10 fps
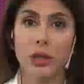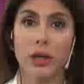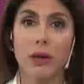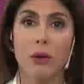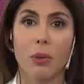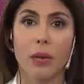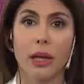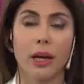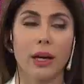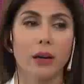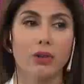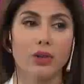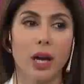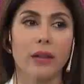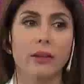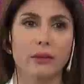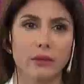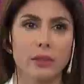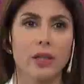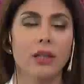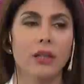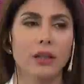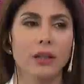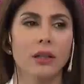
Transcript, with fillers: Tiene ¿eh? distintos nombres. totalmente, totalmente.